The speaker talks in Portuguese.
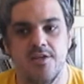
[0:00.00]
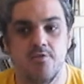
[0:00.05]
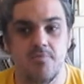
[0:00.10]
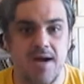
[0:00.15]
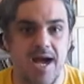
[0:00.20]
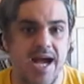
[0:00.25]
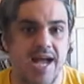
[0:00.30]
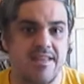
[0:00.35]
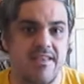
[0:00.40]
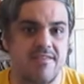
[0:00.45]
E
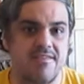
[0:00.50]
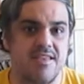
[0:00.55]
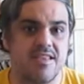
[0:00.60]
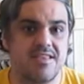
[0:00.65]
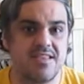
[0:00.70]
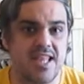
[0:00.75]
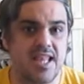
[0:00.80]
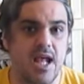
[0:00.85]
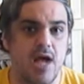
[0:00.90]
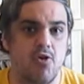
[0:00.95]
uma área
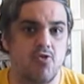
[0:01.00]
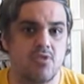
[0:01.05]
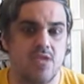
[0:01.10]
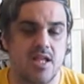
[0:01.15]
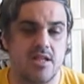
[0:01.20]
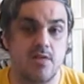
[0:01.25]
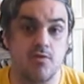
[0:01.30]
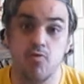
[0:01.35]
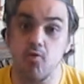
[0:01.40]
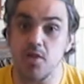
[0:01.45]
central,
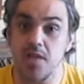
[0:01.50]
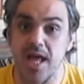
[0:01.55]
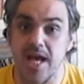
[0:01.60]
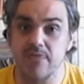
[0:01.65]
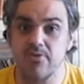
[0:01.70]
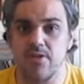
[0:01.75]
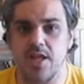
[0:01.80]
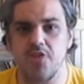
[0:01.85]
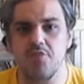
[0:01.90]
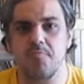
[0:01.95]
tá ali
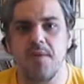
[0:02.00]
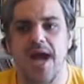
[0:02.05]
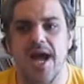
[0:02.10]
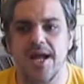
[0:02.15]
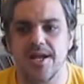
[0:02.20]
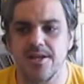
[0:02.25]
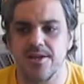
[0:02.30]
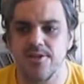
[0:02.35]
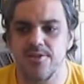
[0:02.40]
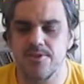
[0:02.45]
colado nas
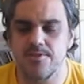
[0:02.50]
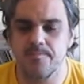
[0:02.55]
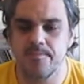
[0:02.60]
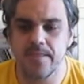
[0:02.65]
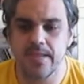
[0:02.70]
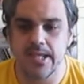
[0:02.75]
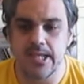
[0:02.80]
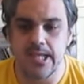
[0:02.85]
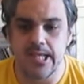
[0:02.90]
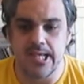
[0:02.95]
barcas.
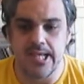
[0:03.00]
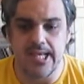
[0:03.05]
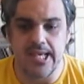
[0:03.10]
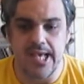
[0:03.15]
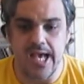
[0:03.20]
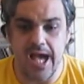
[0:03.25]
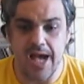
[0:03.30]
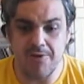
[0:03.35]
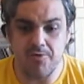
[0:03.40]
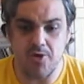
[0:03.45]

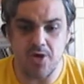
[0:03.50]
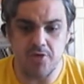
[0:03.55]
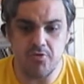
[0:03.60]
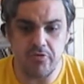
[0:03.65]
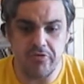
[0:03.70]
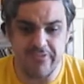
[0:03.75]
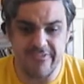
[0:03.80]
Agora, no